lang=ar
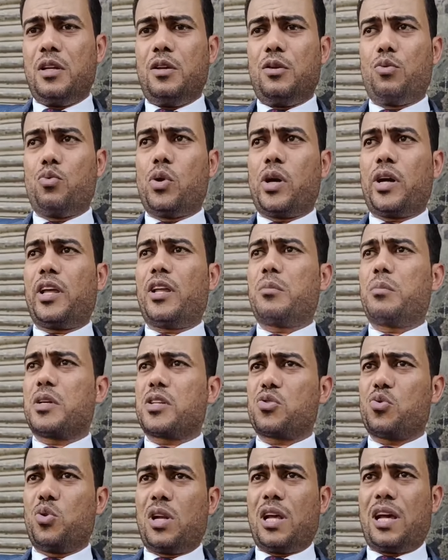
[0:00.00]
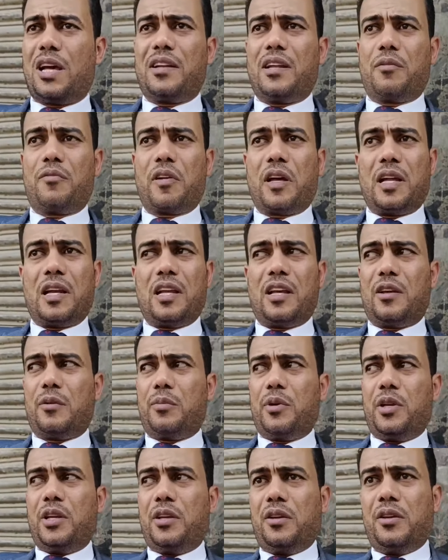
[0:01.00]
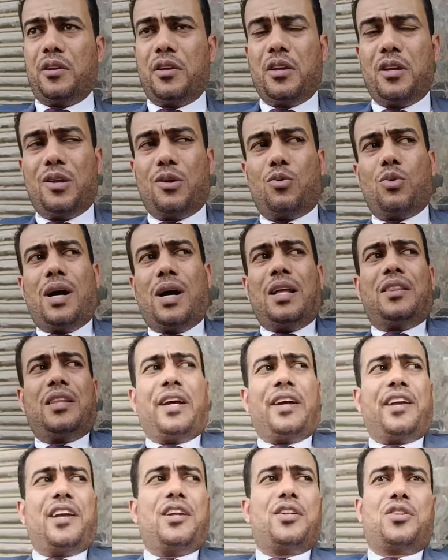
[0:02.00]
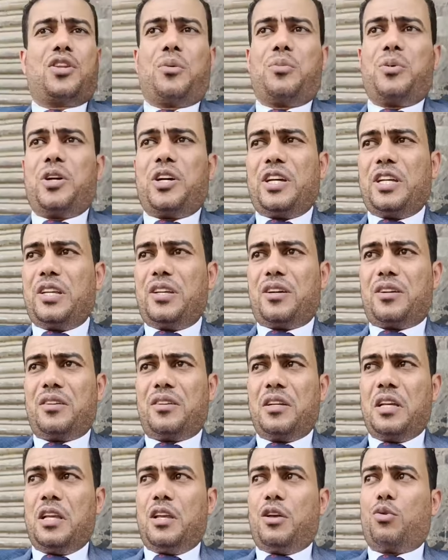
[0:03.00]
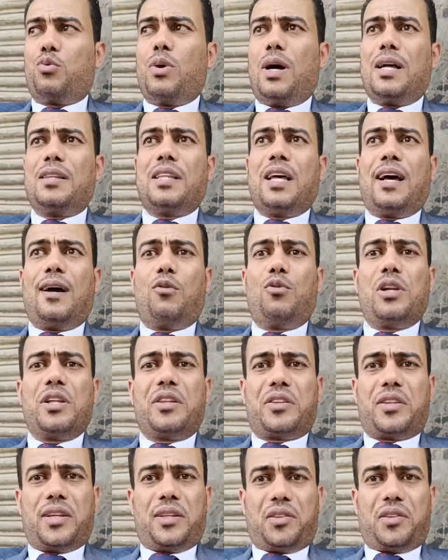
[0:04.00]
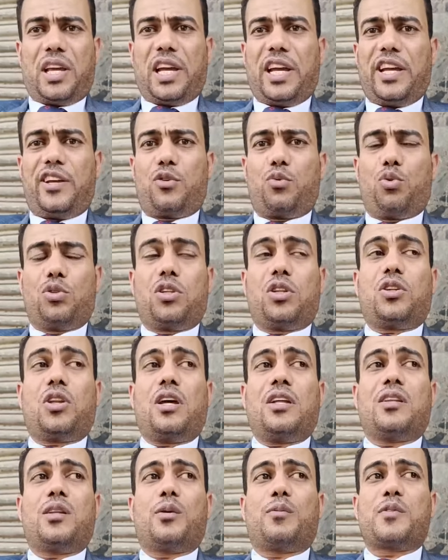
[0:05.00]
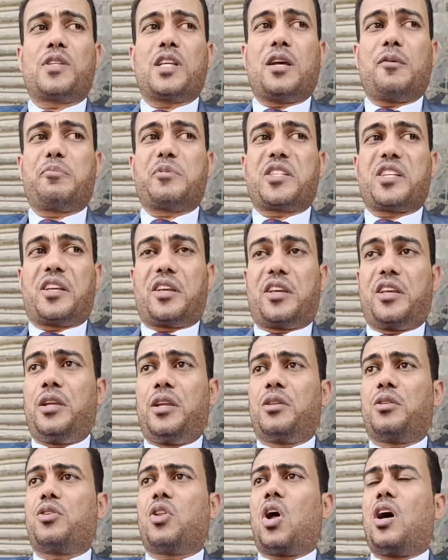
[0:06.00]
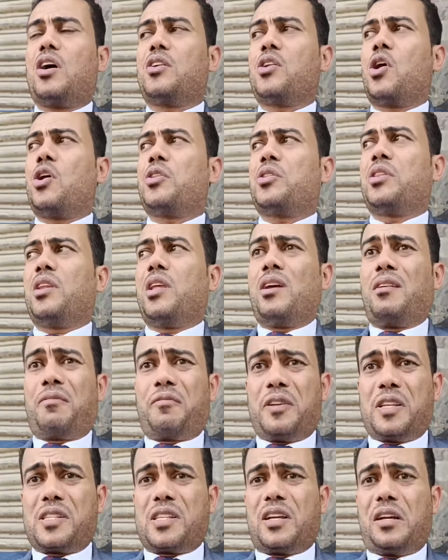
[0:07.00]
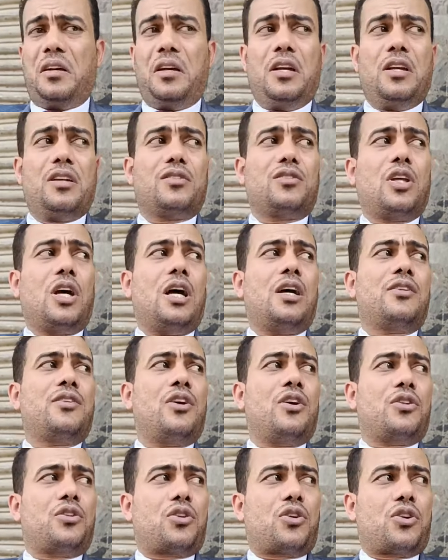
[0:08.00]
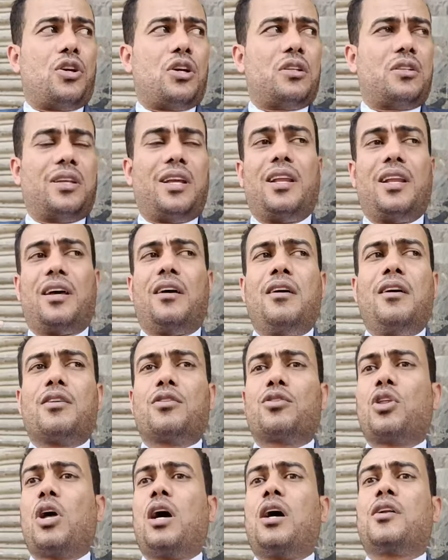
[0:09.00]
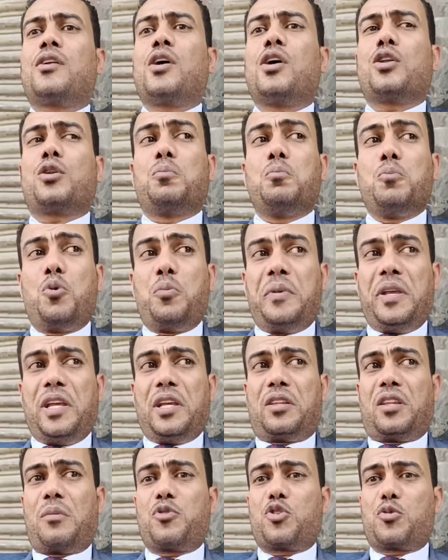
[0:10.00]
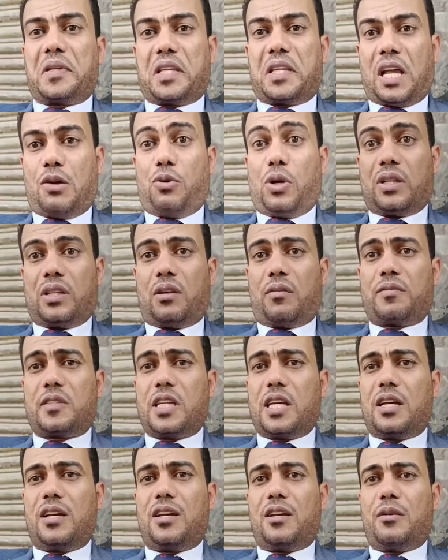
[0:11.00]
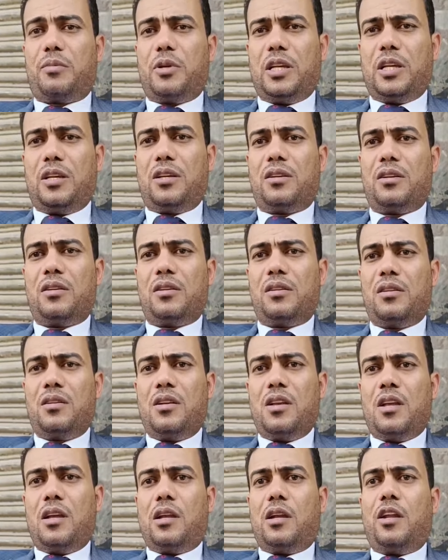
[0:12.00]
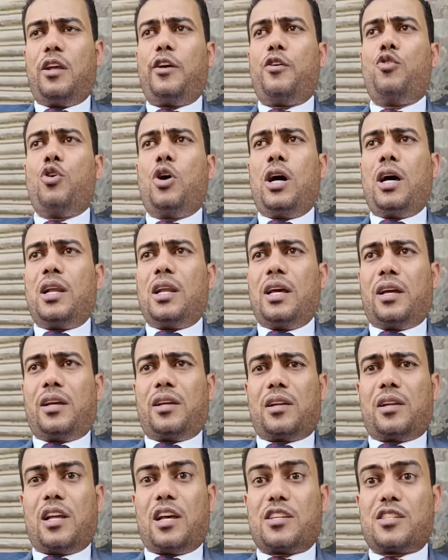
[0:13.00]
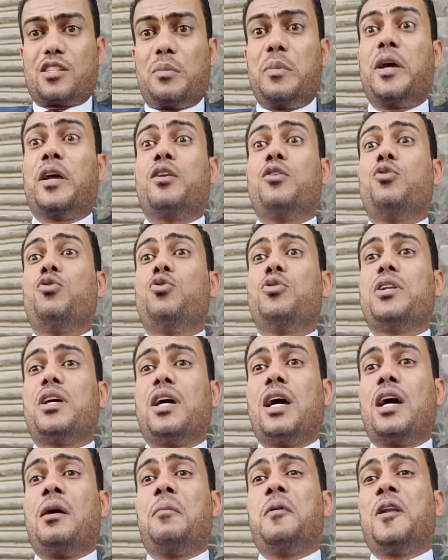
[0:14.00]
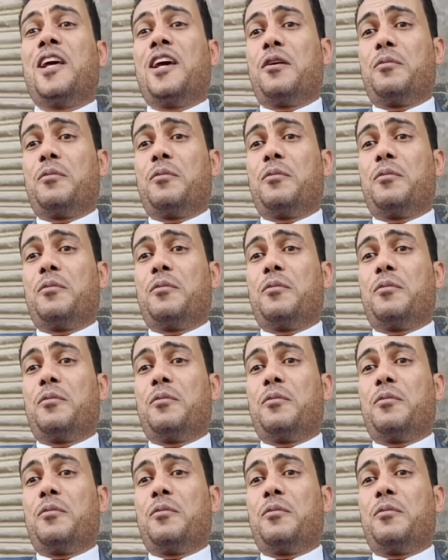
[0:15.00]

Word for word: وغير مسؤوله عن افعالها يا بيه واحده غير طبيعيه واحدة حاولت تنتحر وتطعن نفسها بسكين طعنات نافذة طعنات قاتلة طعنات مميتة مش بتعور نفسها يا بيه لحقوها على آخر لحظة مجنونة هبلة يا